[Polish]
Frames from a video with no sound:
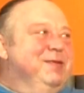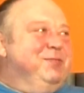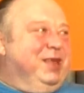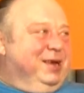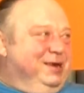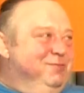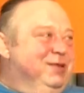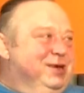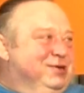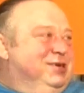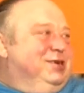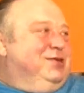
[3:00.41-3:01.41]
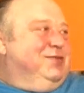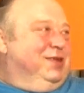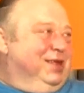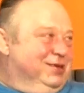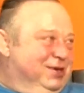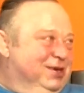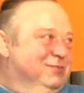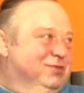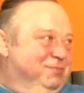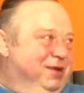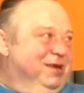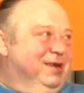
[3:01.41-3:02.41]
takim też gdzieś wydarzeniem, że
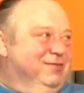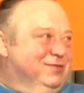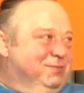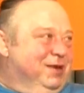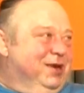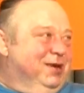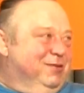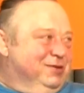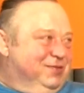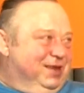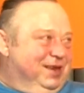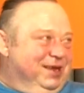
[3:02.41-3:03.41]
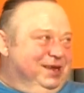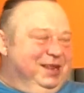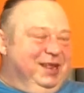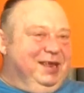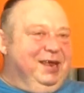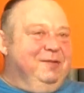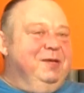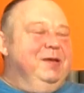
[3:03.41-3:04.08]
piękna, wspaniała, świetna gitara.